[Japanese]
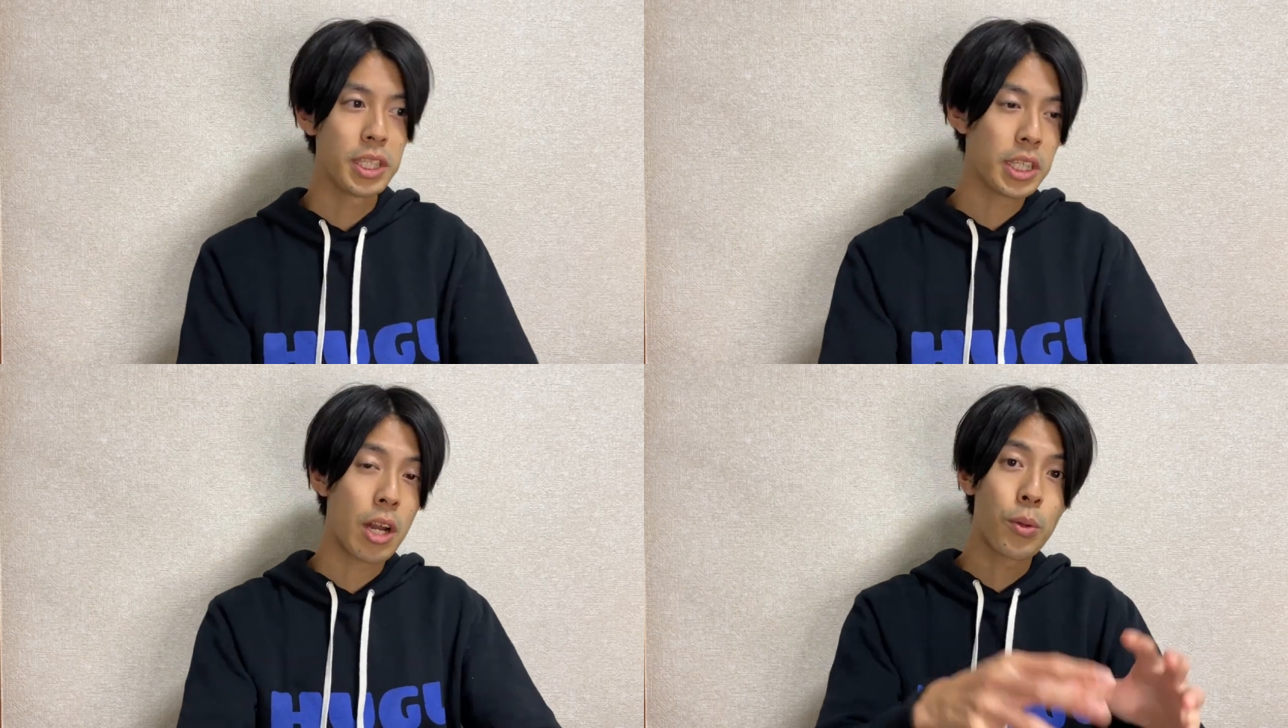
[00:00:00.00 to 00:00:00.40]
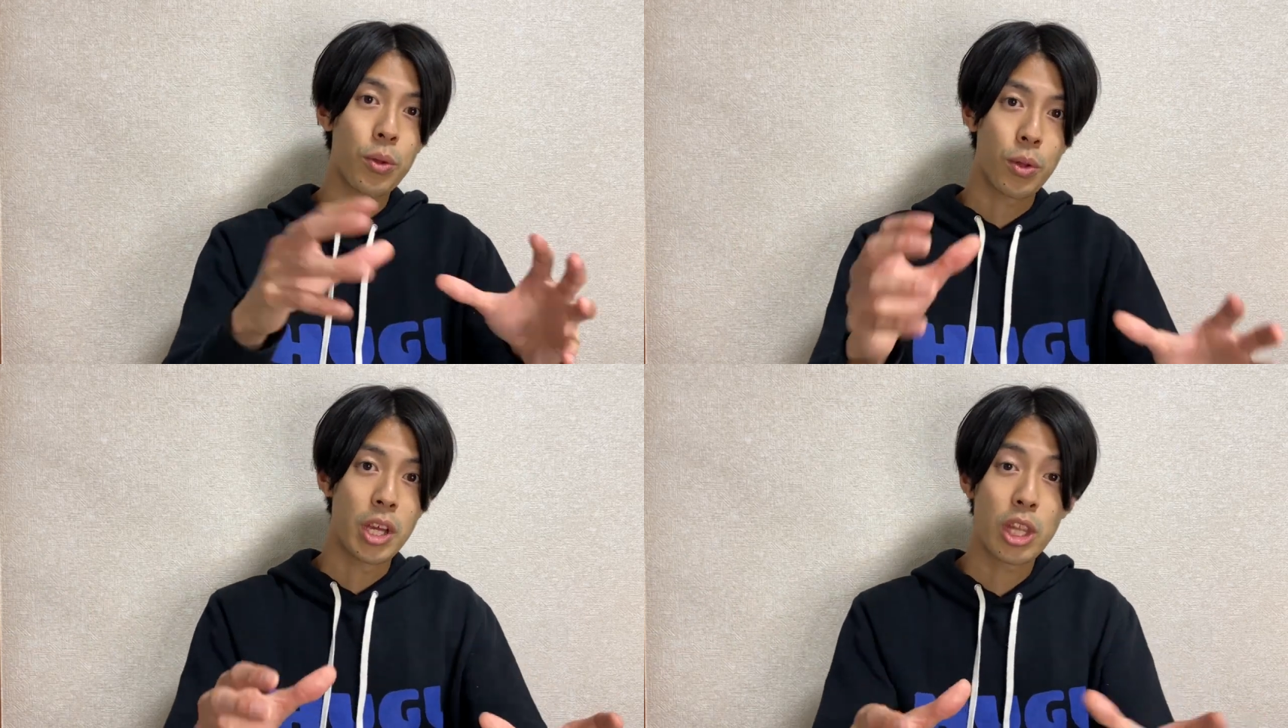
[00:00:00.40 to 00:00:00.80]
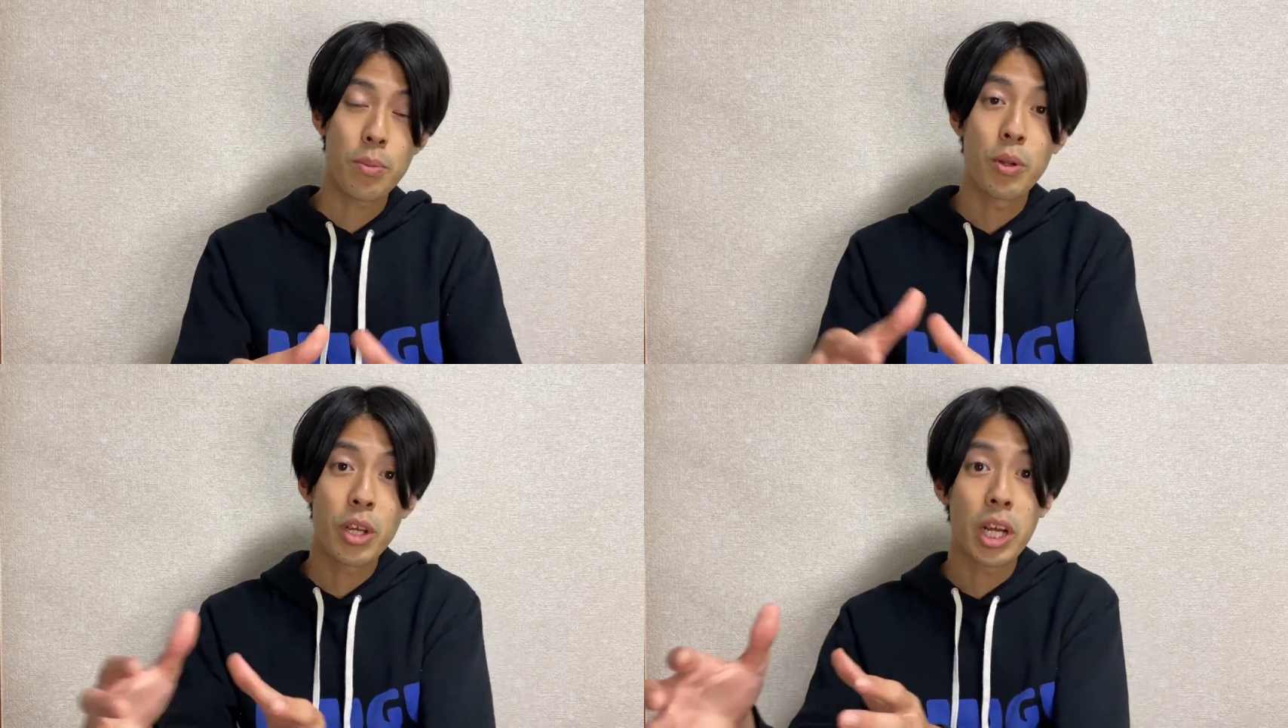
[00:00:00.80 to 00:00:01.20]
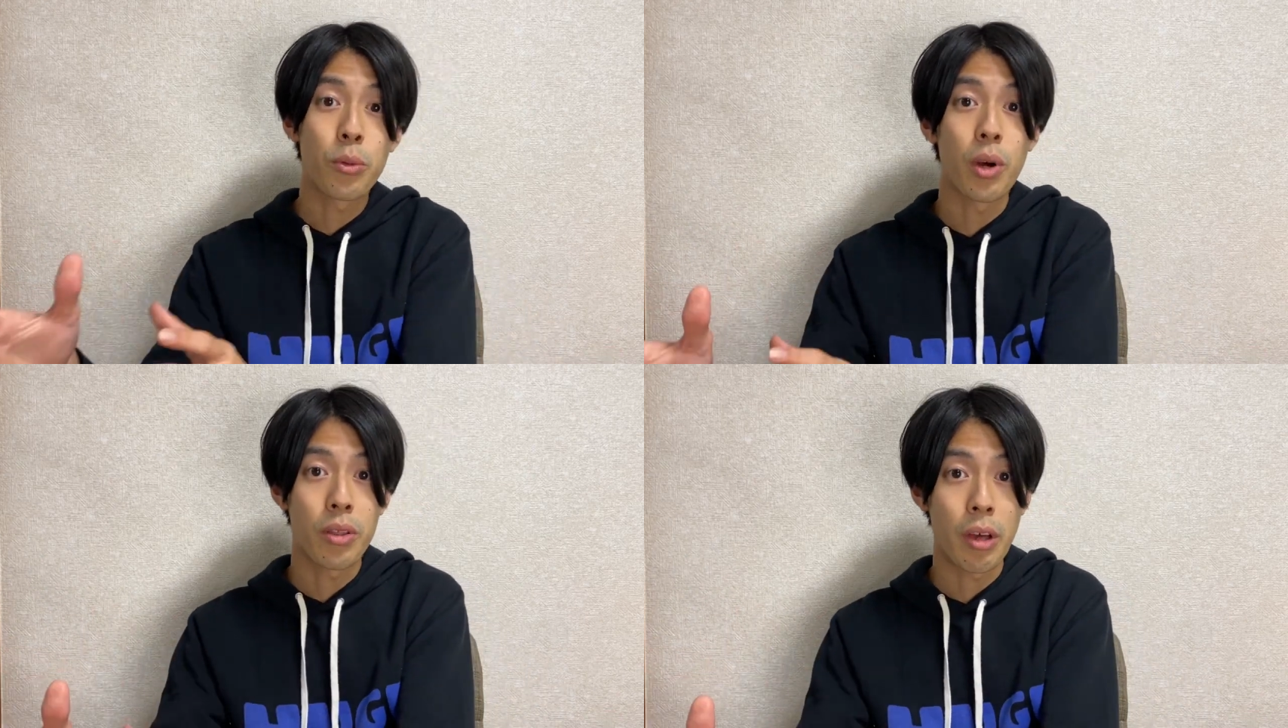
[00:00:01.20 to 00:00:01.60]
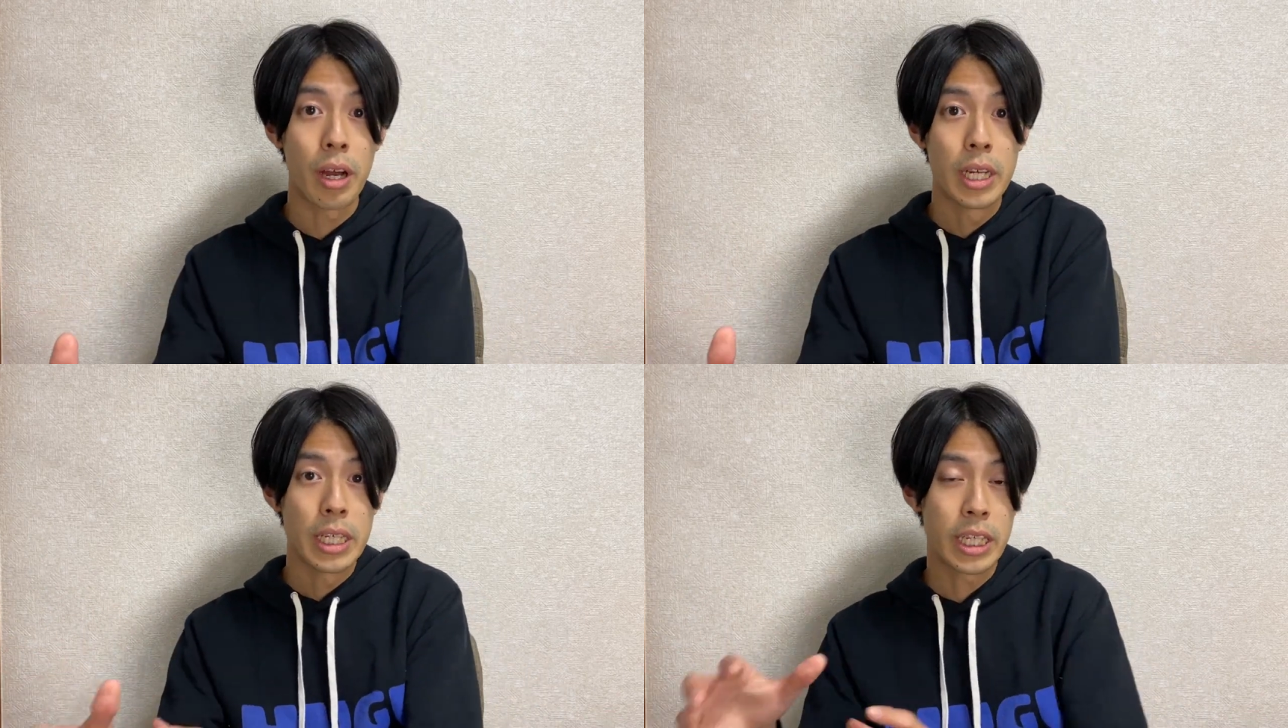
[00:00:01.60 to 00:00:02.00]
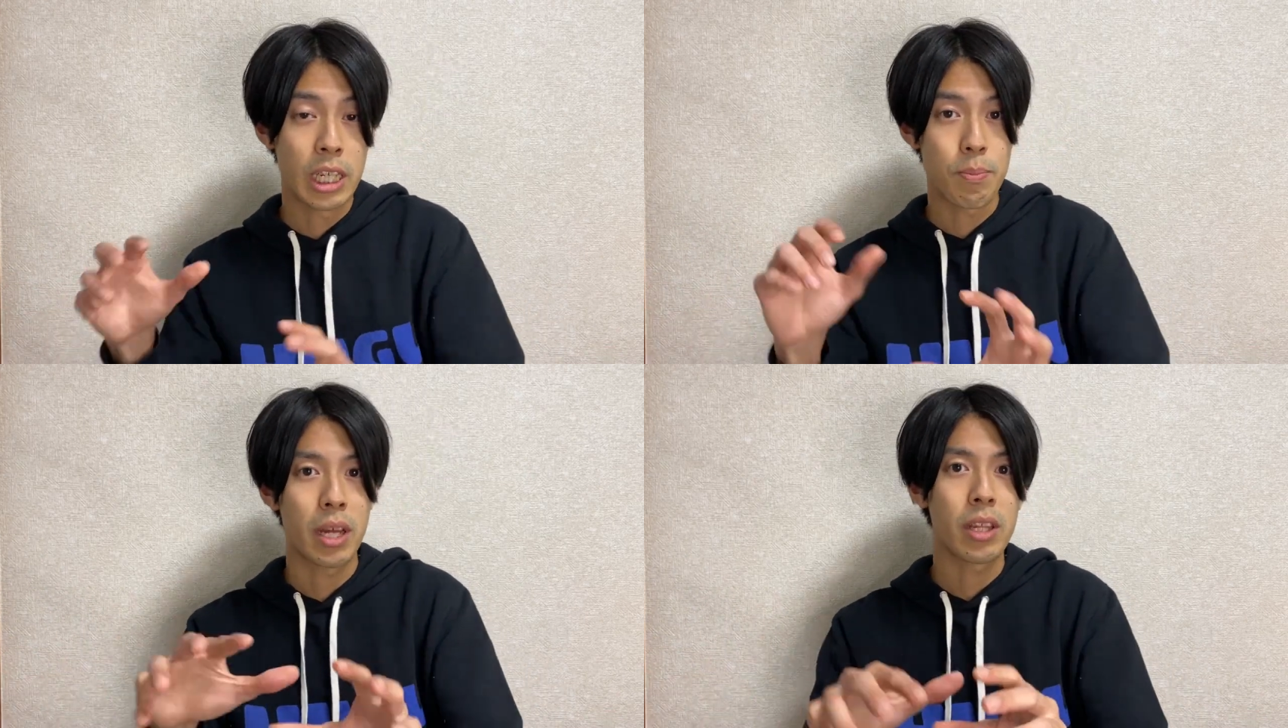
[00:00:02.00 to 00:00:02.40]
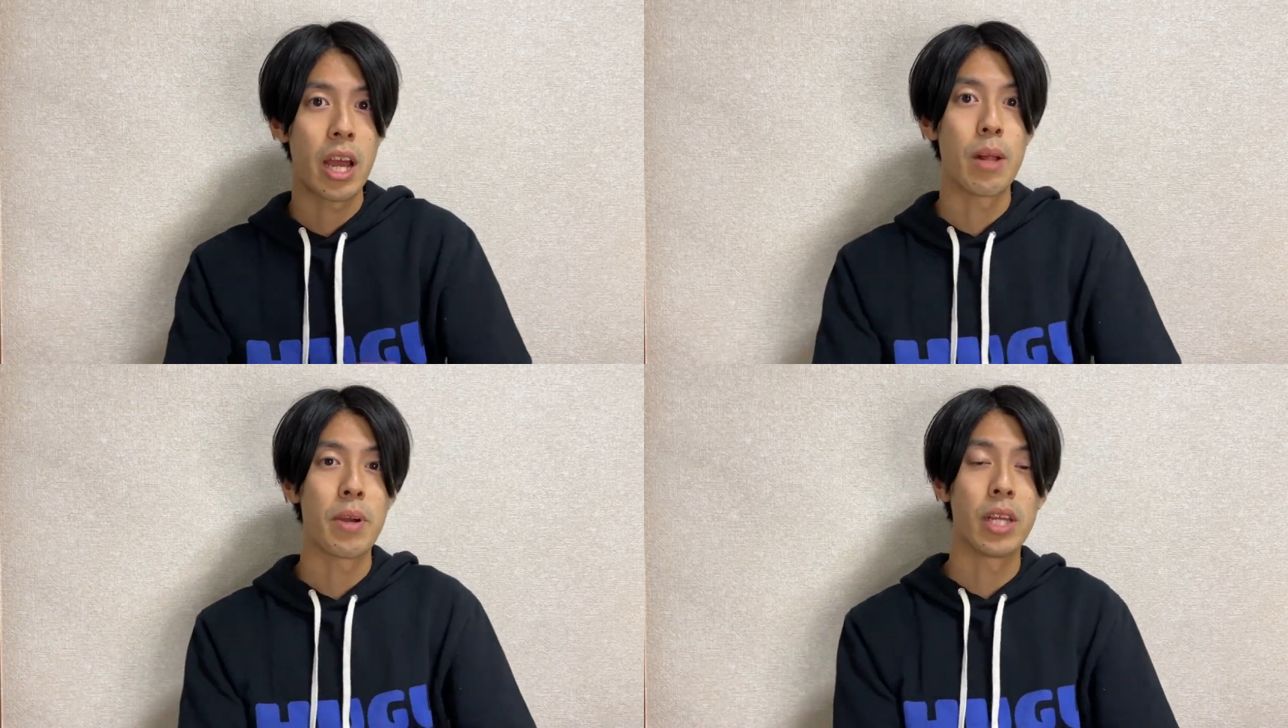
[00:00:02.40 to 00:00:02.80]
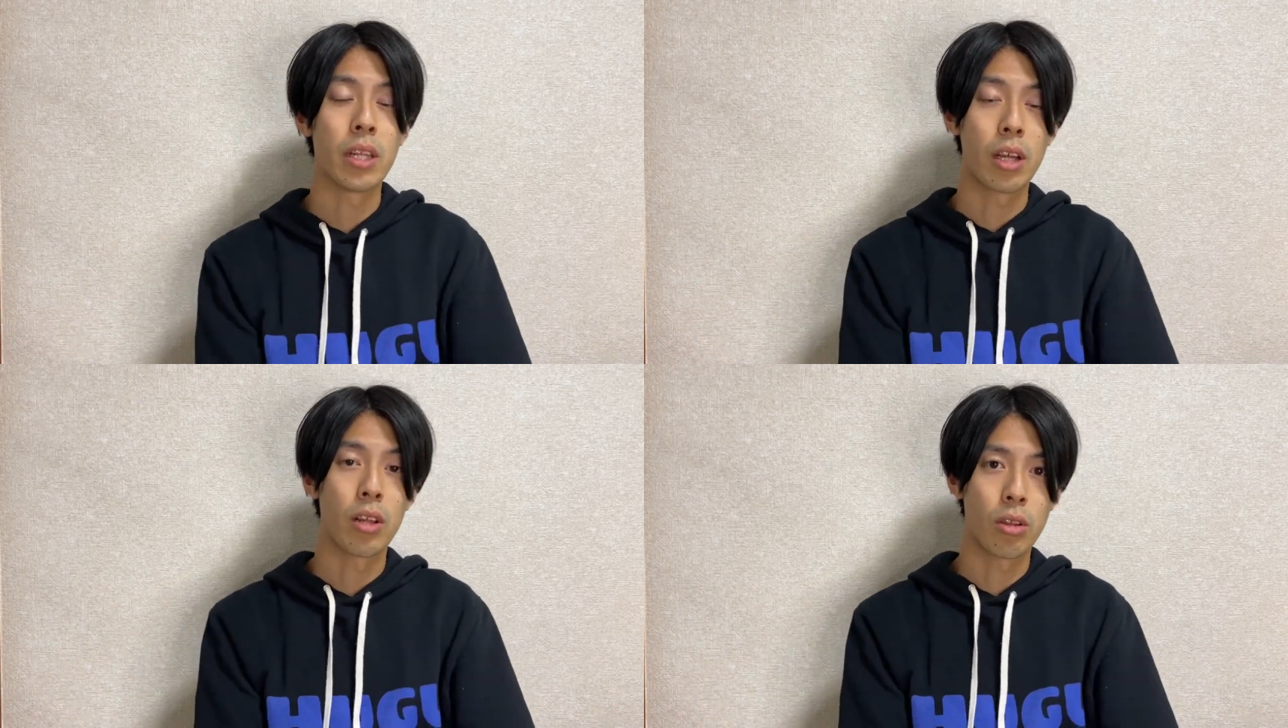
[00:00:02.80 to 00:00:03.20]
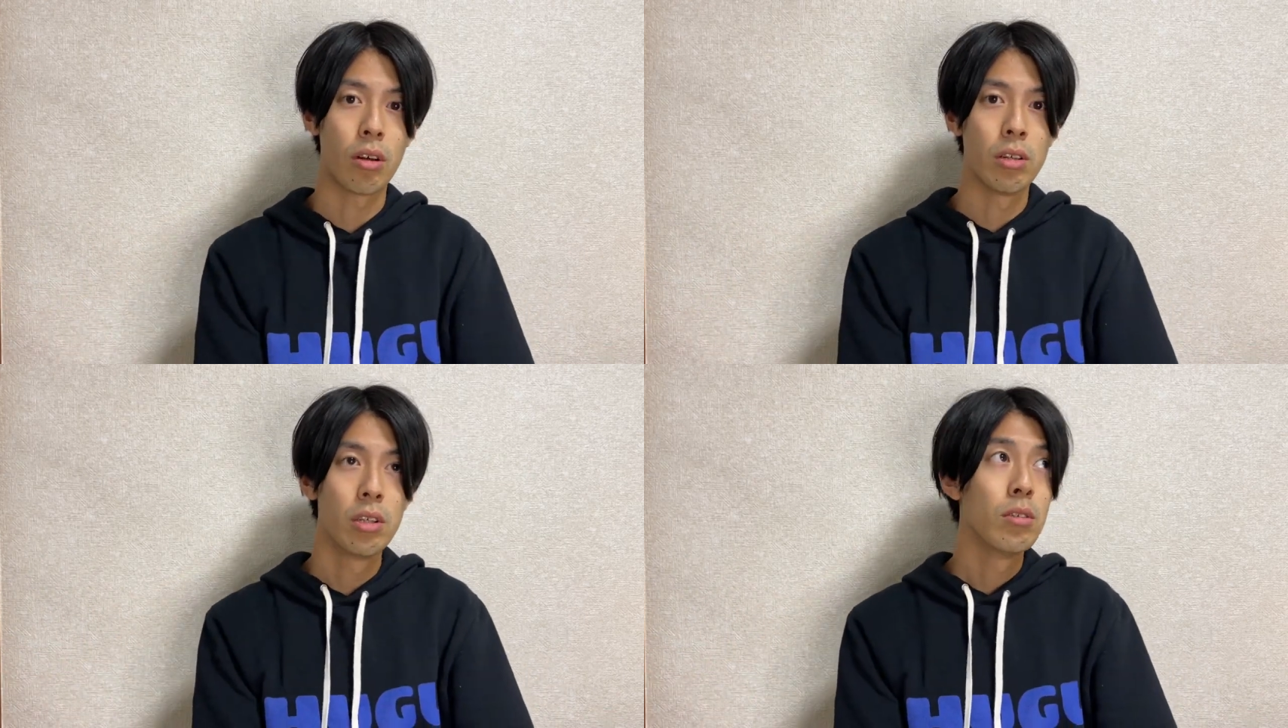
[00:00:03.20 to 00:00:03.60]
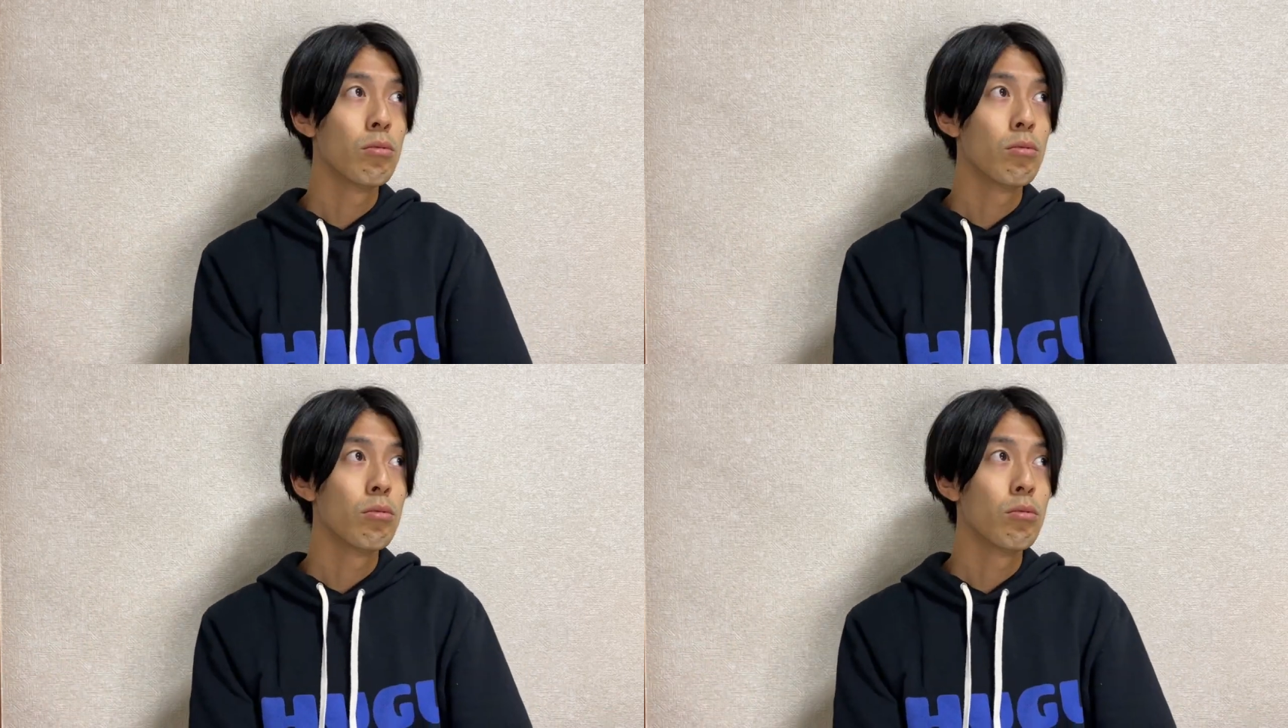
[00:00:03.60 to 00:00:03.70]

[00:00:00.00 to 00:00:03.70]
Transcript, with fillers: 時間ある時とか休みの期間とかにさ、一気にバーって入ればいいだけでさ、